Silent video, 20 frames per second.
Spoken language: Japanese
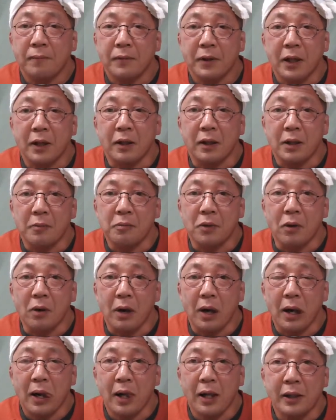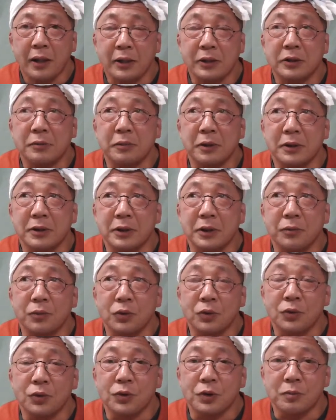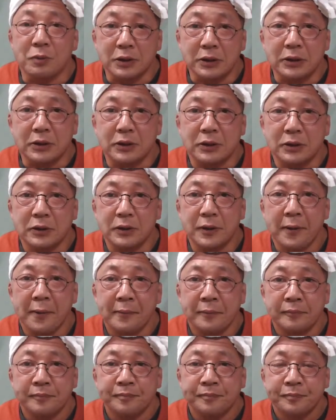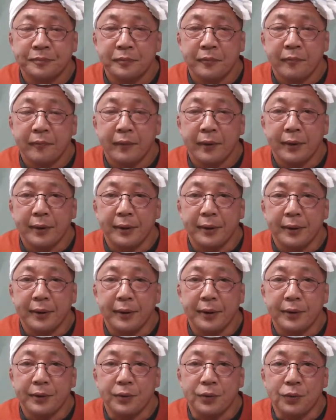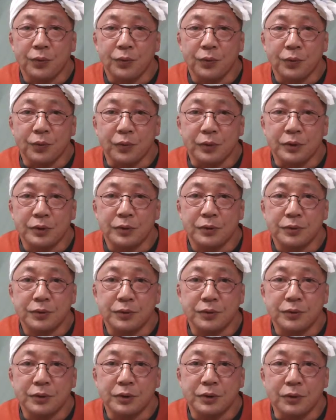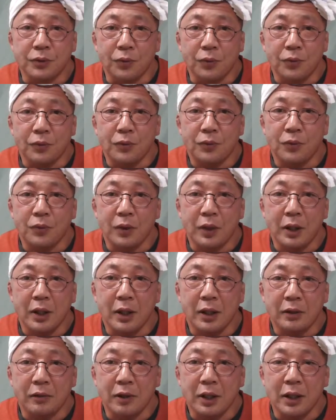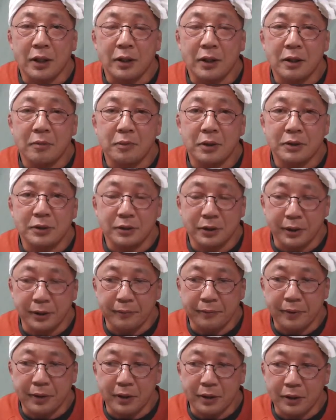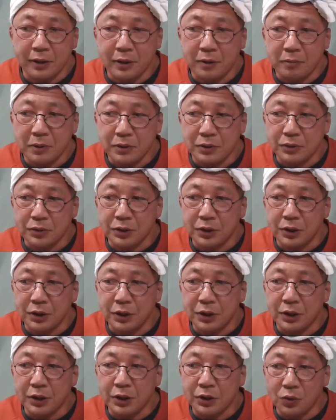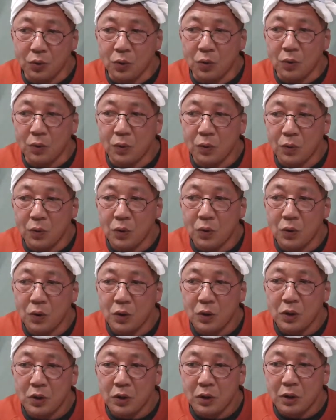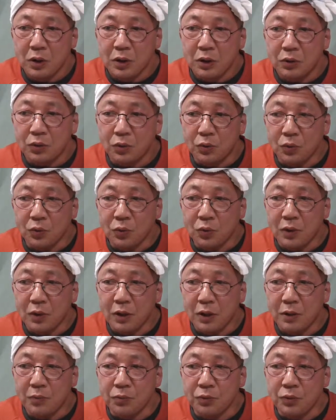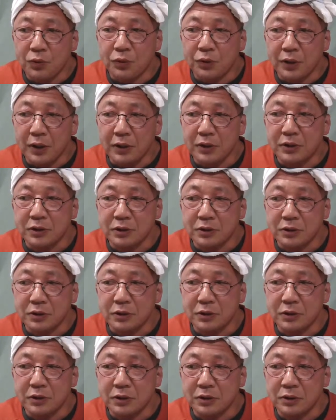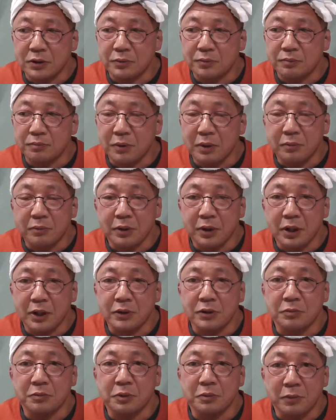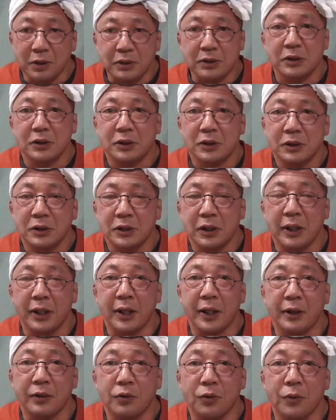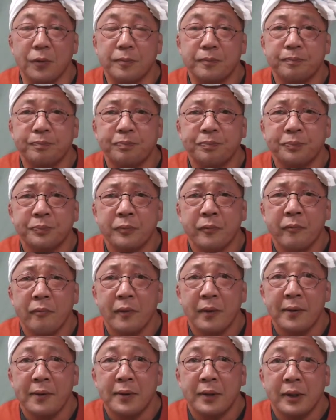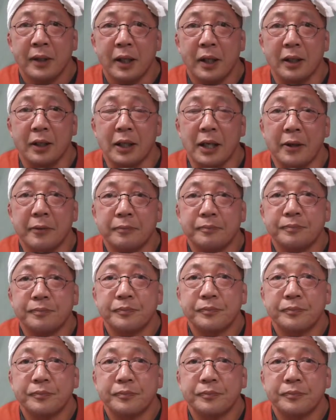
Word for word: なんかも休ましてもろとおります。えっ、ー、と、今度の19日の、えっ、ー、と、愛川祭り、愛川祭りの午後からも休、まみ、休みます。えっ、ー、と、あれだ。